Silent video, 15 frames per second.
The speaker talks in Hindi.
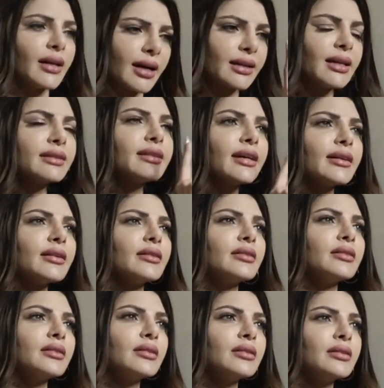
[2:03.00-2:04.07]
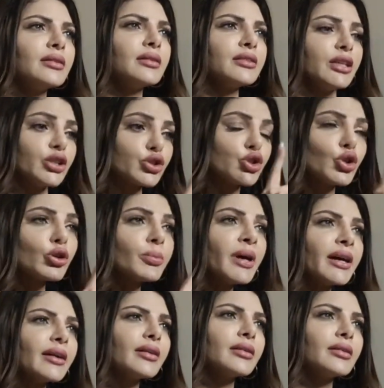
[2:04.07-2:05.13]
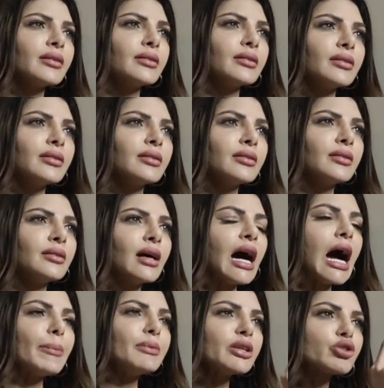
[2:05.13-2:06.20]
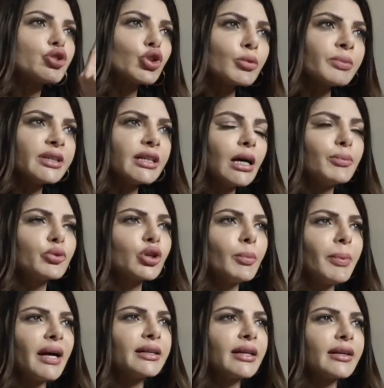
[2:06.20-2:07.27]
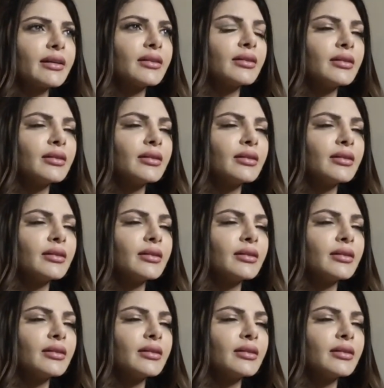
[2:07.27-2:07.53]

ये गलत है ये जुर्म है आपने जुर्म किया पूनम पांडे